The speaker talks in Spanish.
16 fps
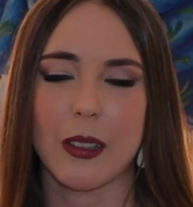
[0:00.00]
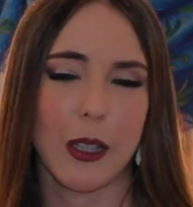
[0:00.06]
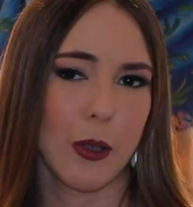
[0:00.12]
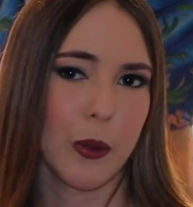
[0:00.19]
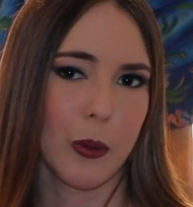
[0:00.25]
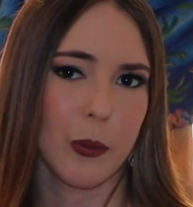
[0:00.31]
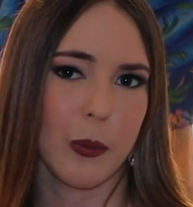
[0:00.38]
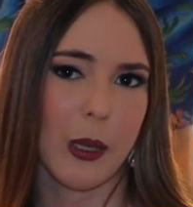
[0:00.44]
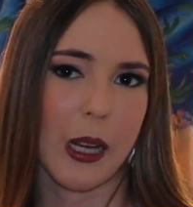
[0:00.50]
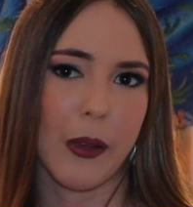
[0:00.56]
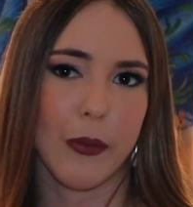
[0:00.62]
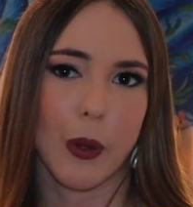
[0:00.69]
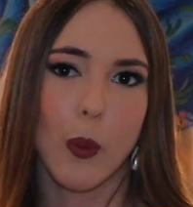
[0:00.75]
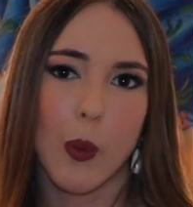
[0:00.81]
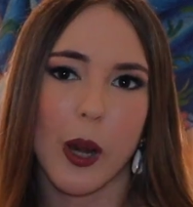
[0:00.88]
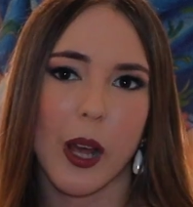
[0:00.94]
la, a la
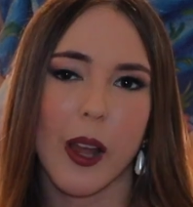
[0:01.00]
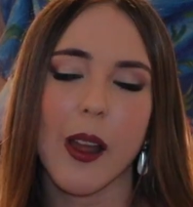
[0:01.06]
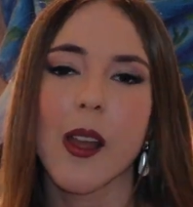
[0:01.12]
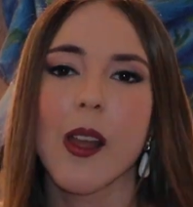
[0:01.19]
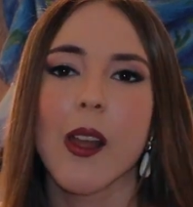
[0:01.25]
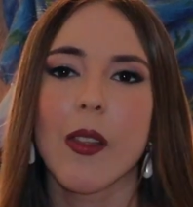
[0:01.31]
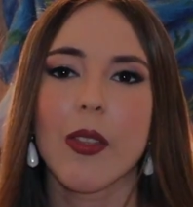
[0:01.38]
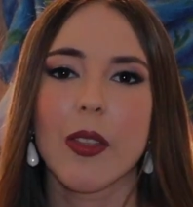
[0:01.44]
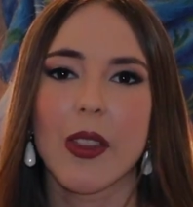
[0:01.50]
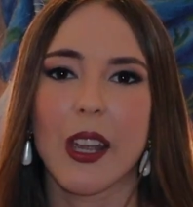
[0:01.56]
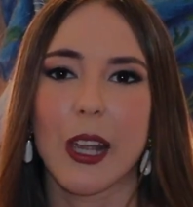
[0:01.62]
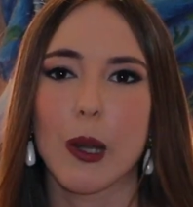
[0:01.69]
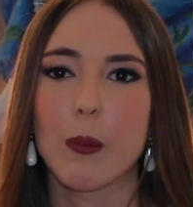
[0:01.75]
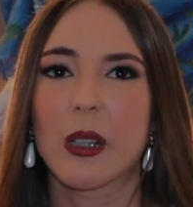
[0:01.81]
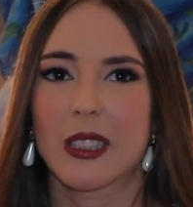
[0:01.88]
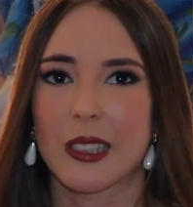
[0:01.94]
figura
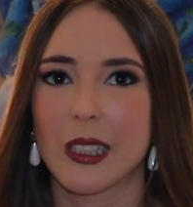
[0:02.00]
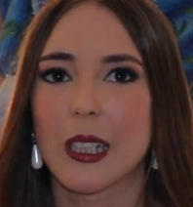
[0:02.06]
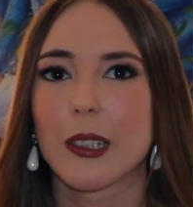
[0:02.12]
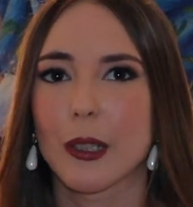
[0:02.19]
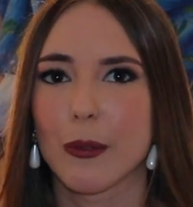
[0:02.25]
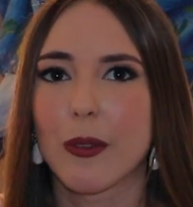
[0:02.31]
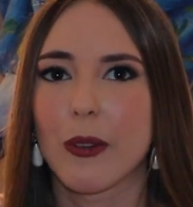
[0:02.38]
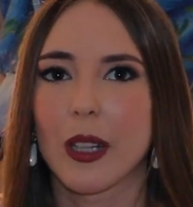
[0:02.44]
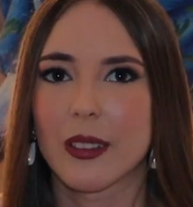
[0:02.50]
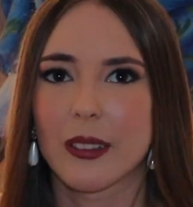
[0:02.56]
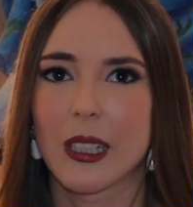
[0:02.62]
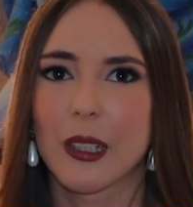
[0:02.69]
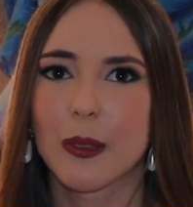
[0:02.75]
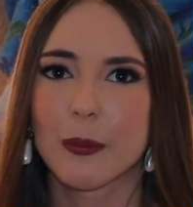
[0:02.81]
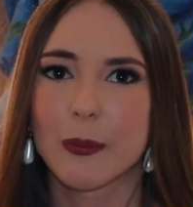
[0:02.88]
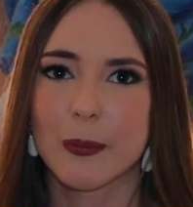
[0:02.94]
del presidente
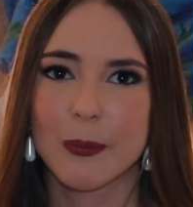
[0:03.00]
infantil.